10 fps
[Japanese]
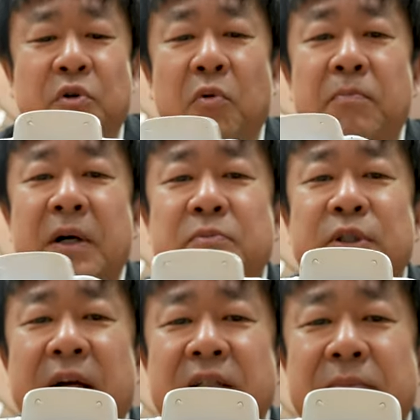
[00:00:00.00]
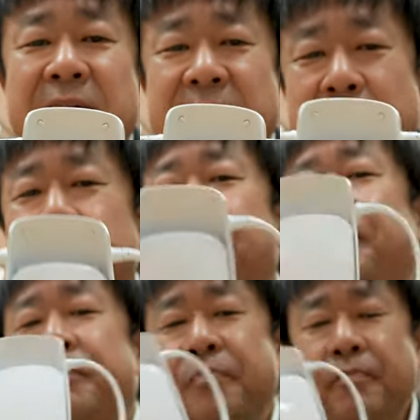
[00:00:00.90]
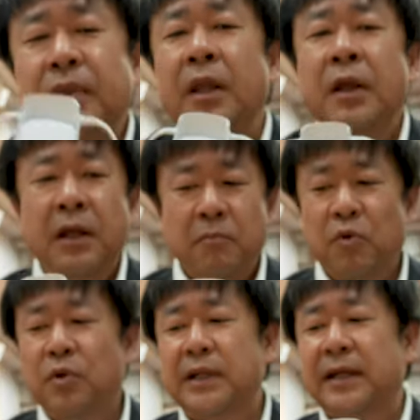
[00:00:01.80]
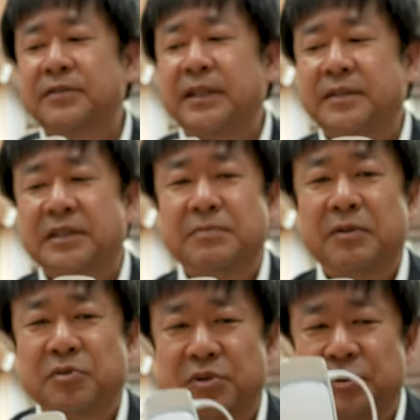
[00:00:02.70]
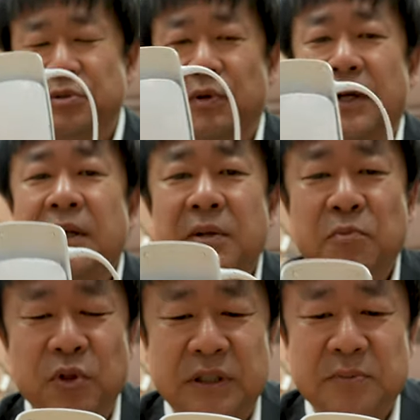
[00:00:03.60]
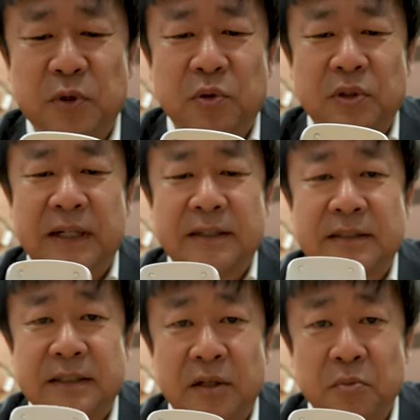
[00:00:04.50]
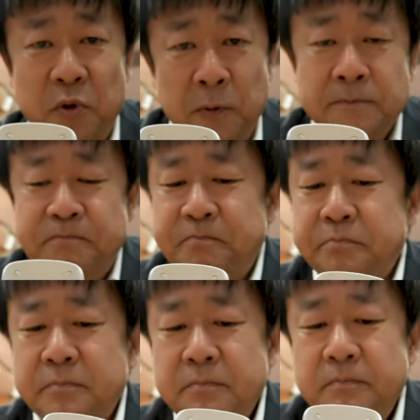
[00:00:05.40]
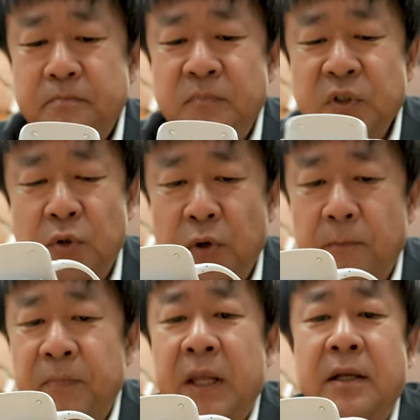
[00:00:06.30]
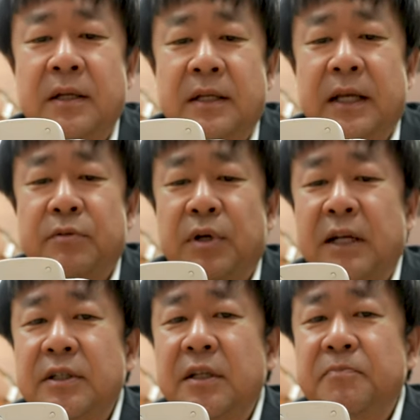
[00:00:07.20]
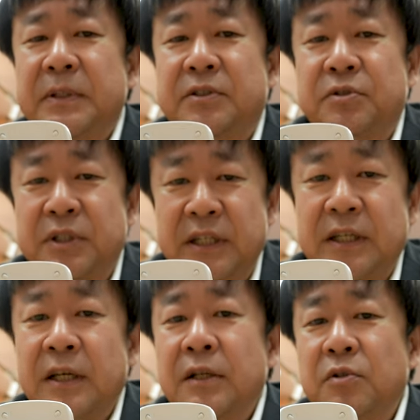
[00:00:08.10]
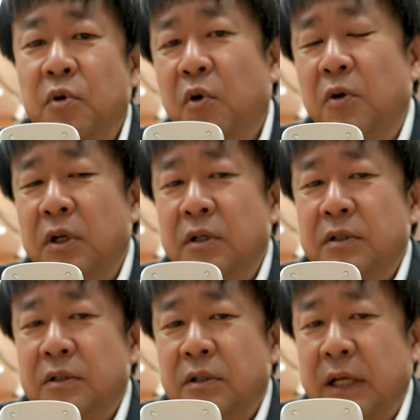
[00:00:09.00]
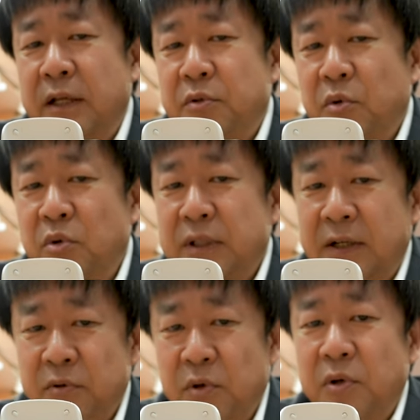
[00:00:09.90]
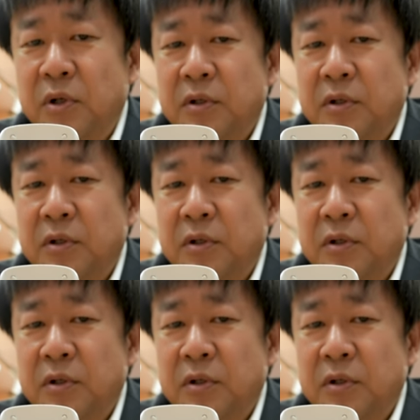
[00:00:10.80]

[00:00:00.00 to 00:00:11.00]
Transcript: 本番を迎える前に、物がなくなってしまうというのは、もういつものことなんですけども、この、えっ、ー、と、RNP3 の、えっ、ー、と、オーダーの